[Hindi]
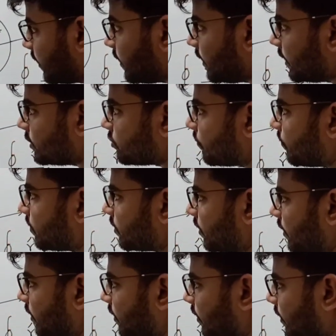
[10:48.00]
बनेगी ये जो
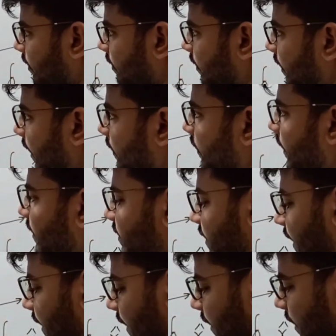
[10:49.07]
राइट
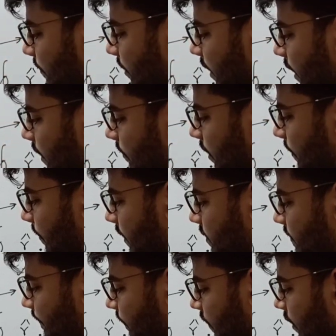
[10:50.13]
हैंड साइड है ये बनेगा हमारे
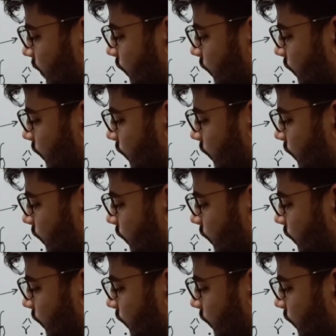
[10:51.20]
पास